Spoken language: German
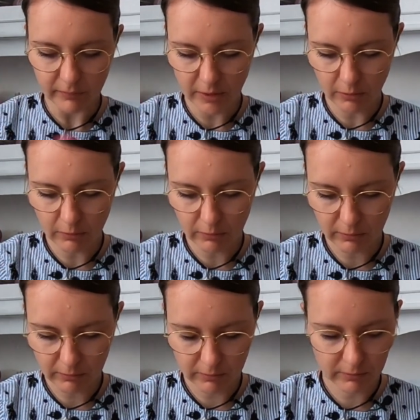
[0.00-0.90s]
Nadel.
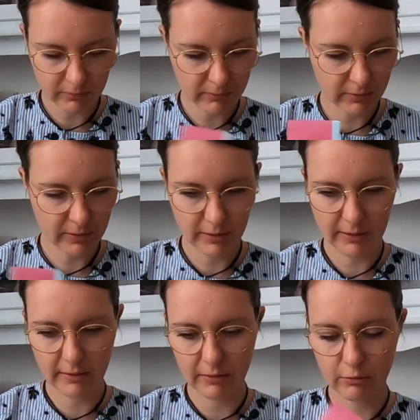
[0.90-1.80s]
Und
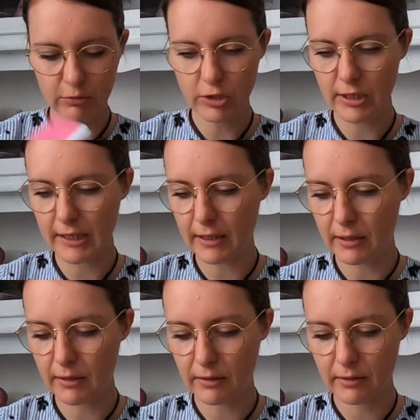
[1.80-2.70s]
dieses
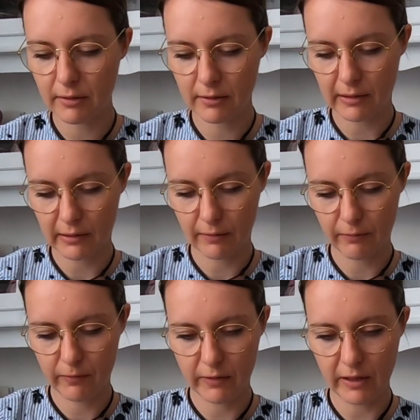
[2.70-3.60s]
Kuschelgarn ist das
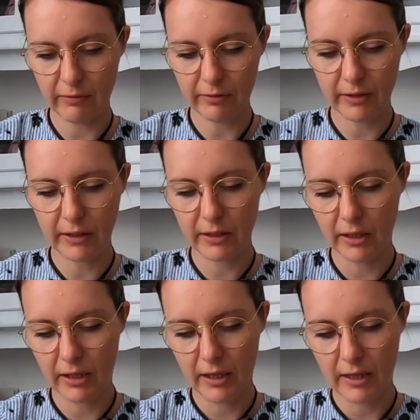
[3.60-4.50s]
Fluffy
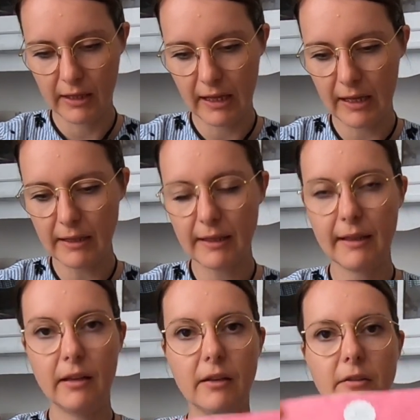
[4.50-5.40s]
Cake
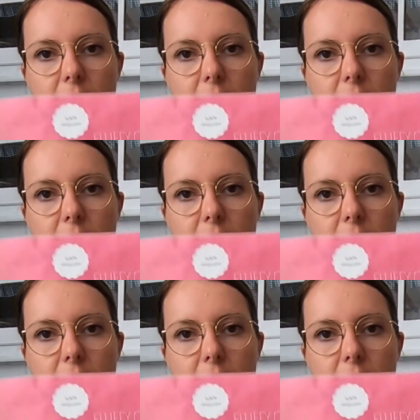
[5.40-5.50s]
Yarn.